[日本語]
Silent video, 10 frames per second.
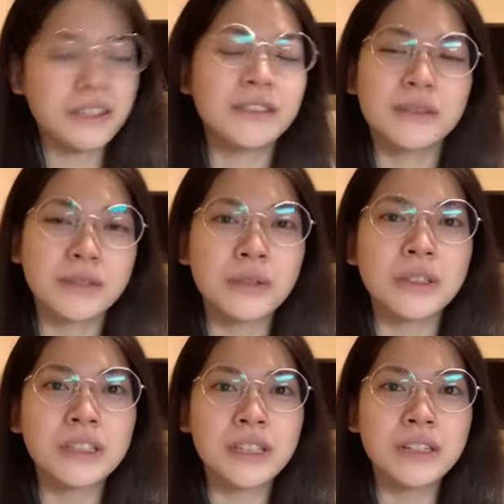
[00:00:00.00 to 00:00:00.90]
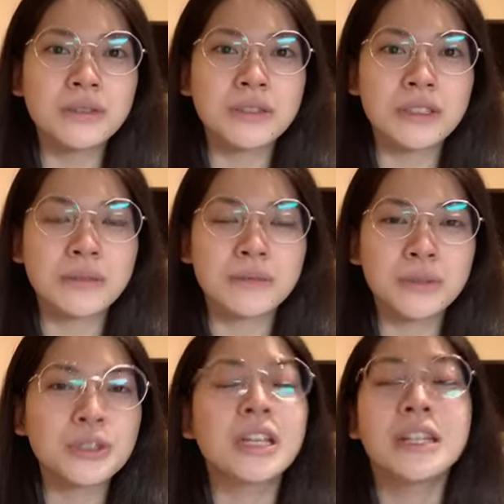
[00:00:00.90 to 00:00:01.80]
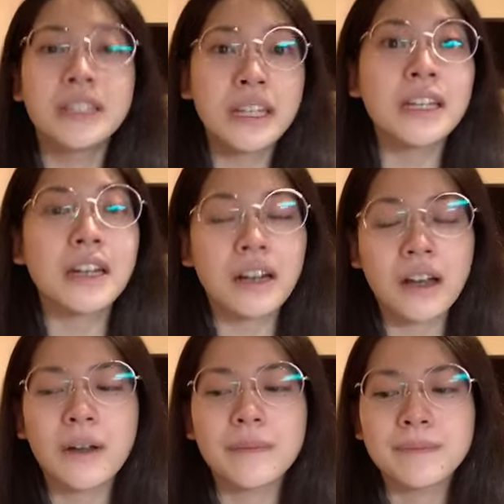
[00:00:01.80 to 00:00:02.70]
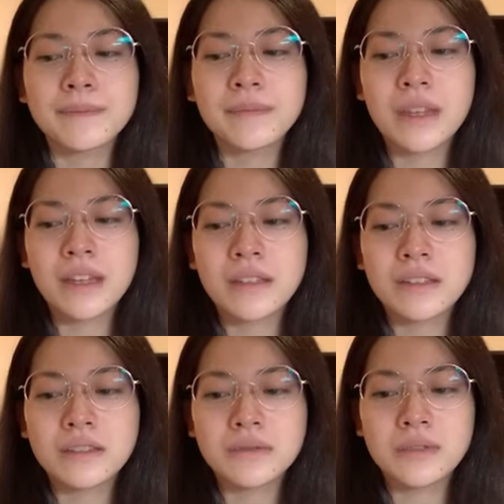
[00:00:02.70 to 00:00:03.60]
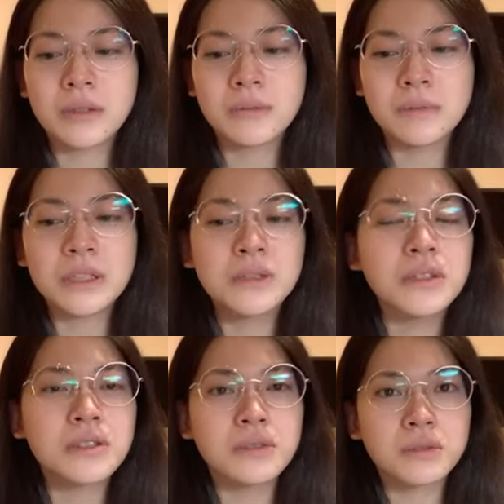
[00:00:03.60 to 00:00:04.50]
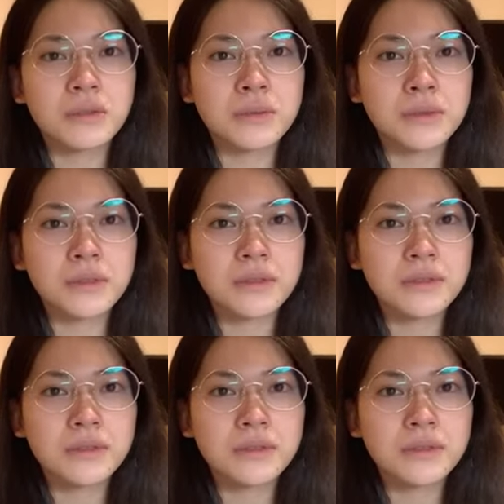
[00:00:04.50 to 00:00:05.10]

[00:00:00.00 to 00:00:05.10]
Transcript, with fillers: でそう私家族にも伝えてないから多分びっくりしてると思う